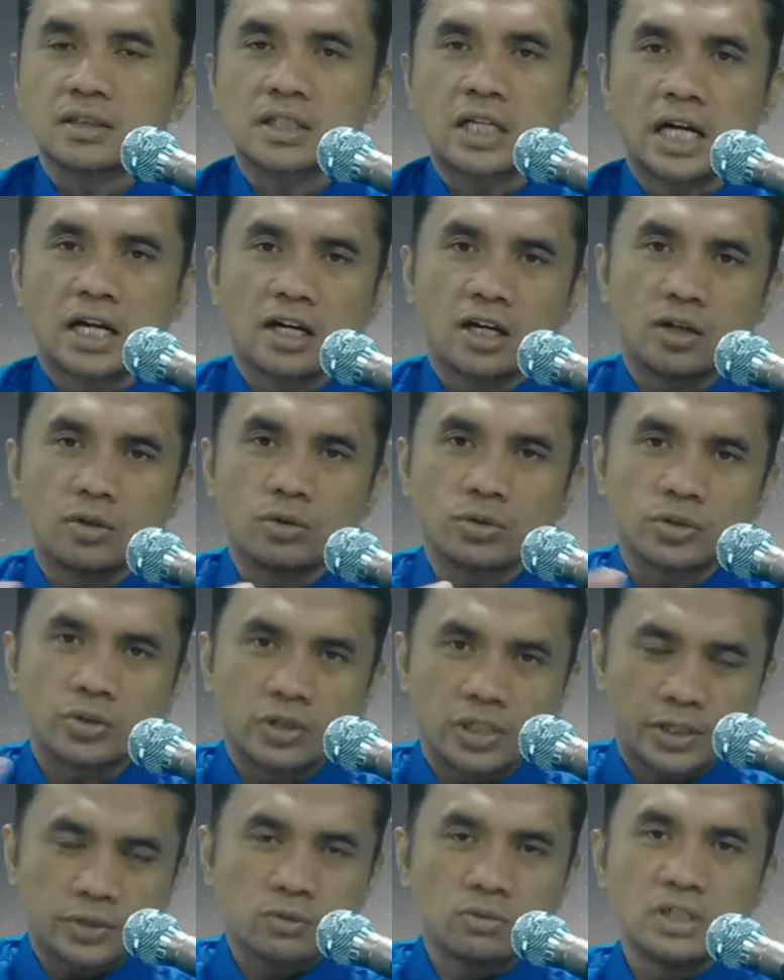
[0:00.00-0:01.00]
kalau
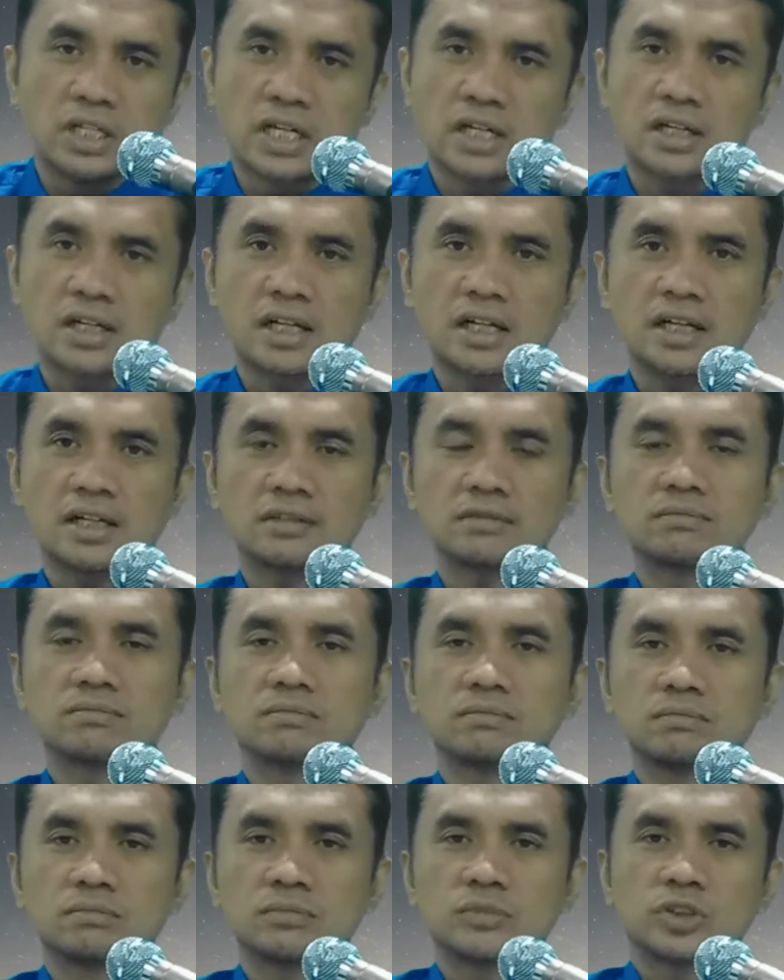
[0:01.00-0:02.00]
saudara-saudara
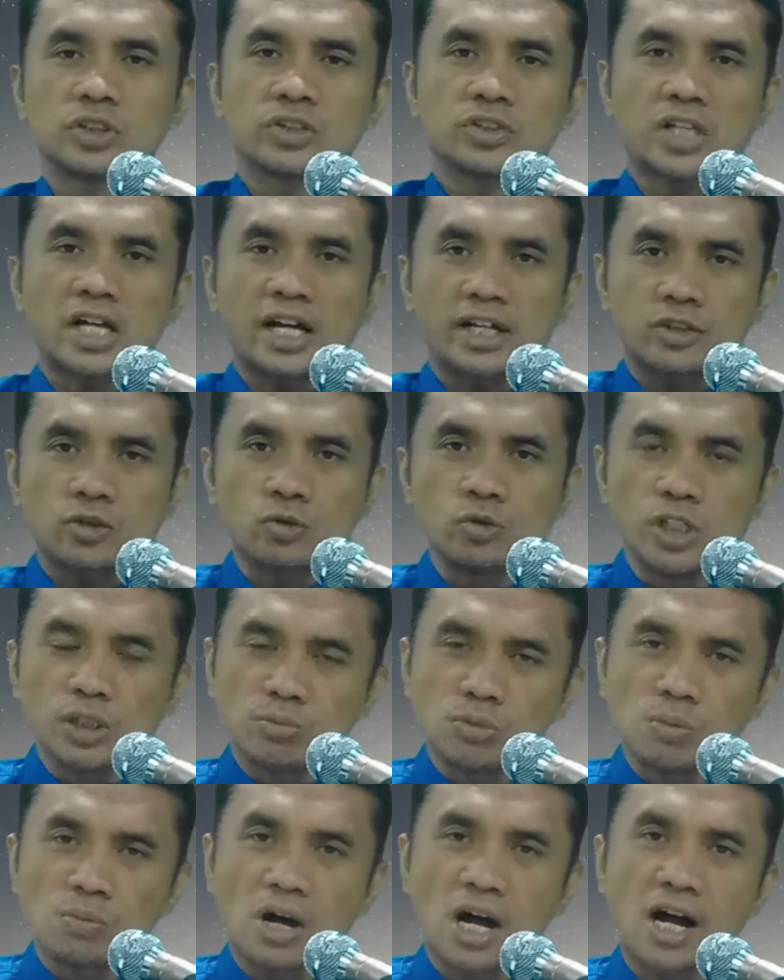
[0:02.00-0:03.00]
sangat sulit
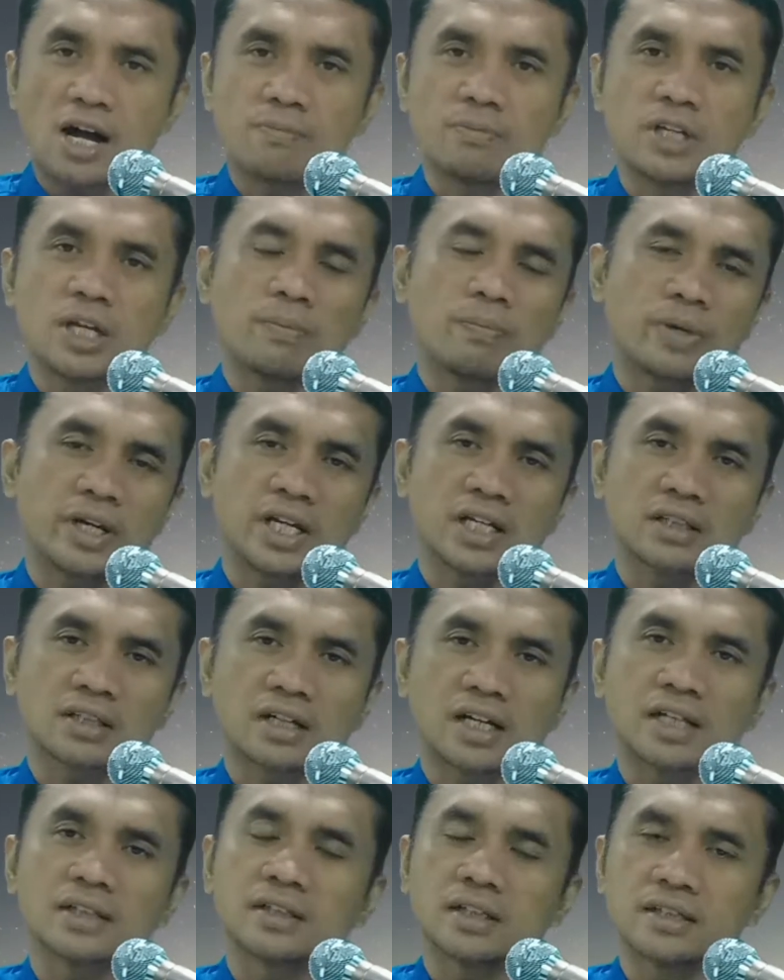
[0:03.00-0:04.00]
memahami apa yang
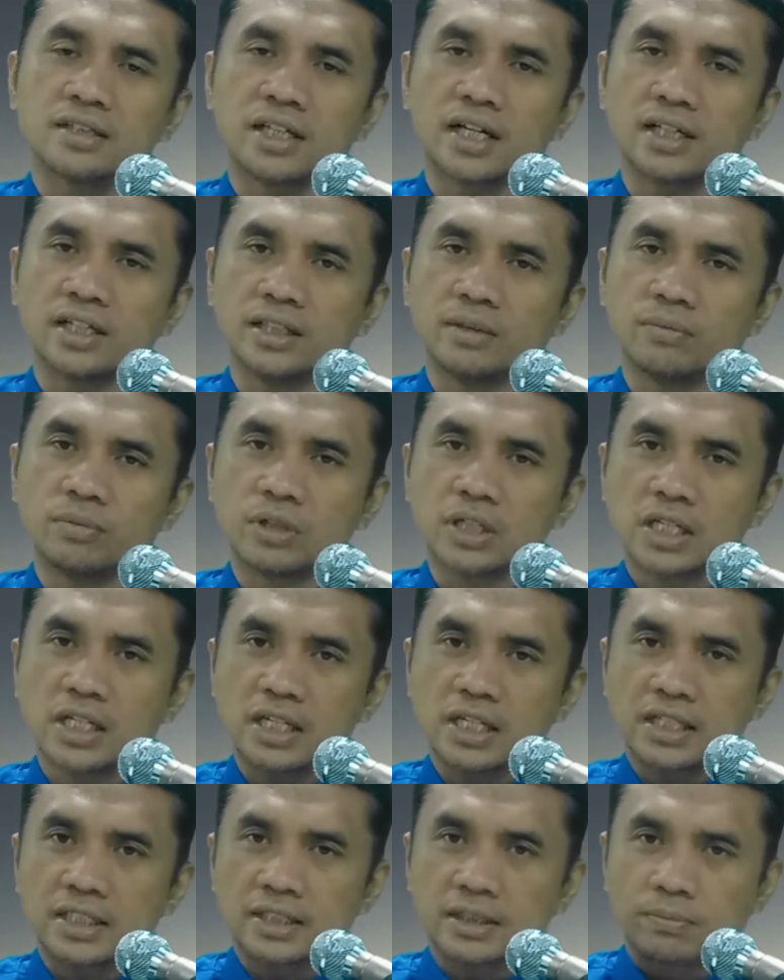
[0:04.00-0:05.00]
tengah terjadi
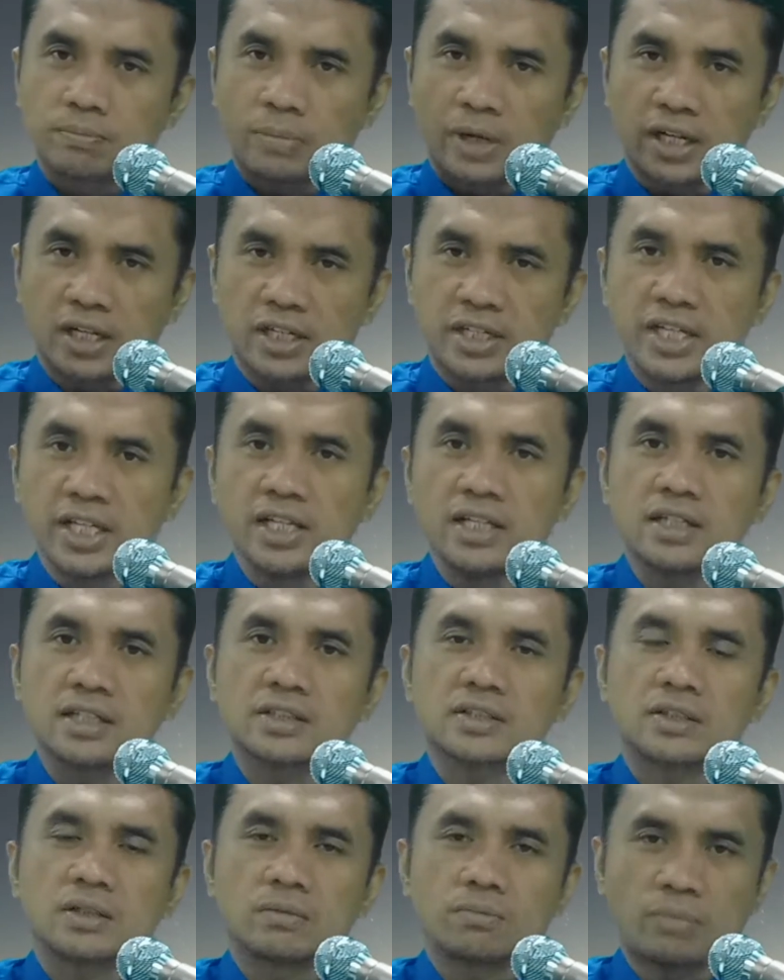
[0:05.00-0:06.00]
pada diri,
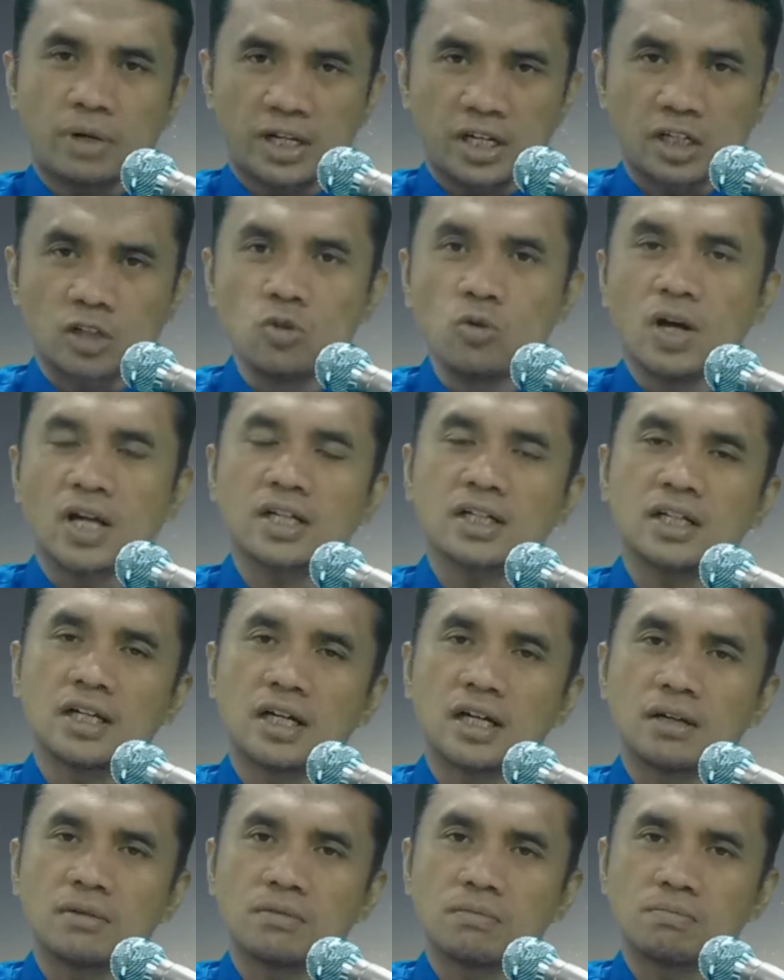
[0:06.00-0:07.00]
pada
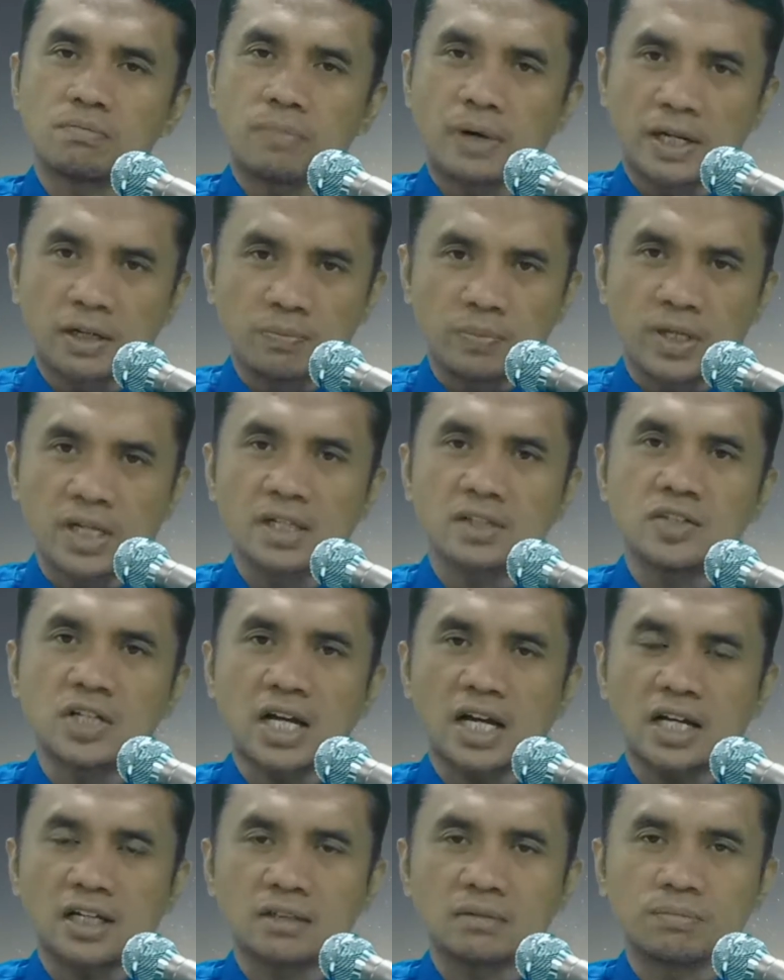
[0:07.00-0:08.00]
keluarga, pada
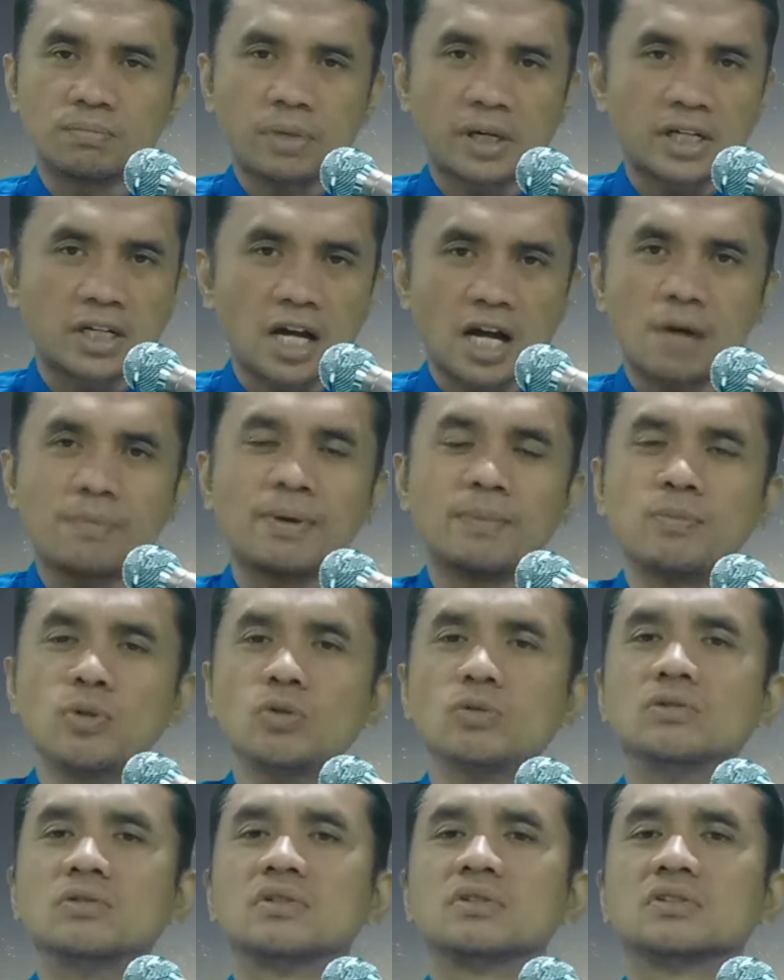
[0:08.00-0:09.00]
pekerjaan, pada
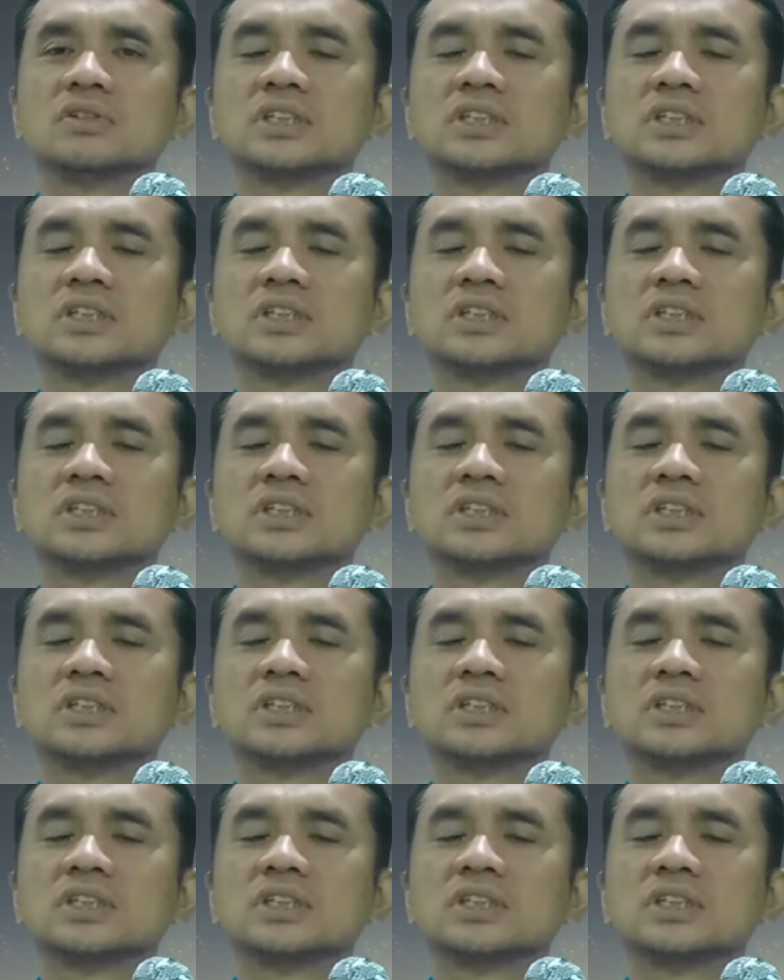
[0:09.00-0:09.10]
apapun.